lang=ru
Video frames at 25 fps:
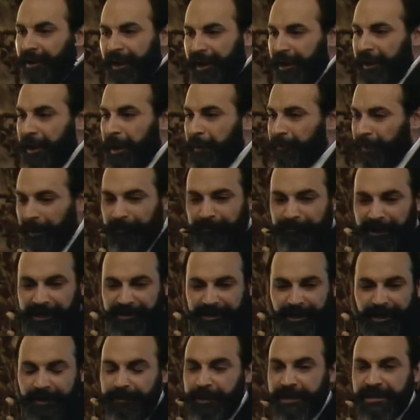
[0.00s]
Но они не
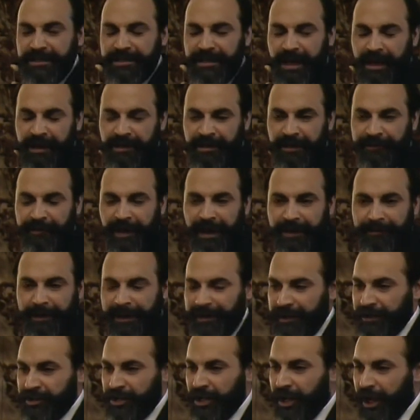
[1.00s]
только разрешены,
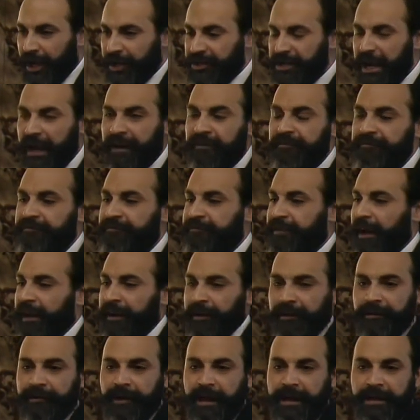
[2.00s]
но и
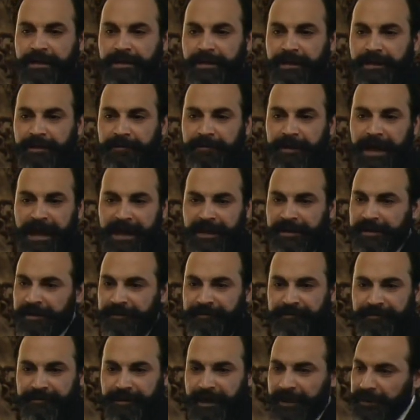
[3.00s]
обожествлены церковью и
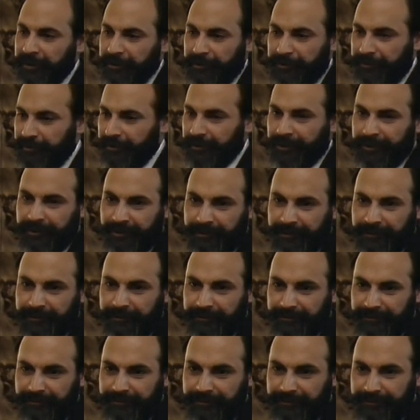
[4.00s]
почитаются
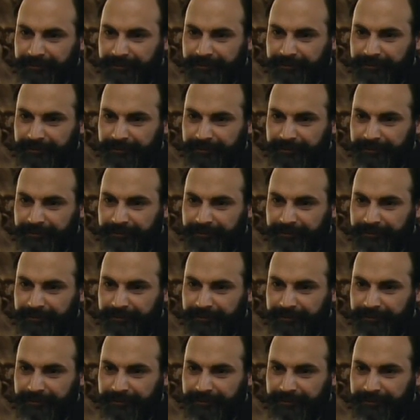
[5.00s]
верующими.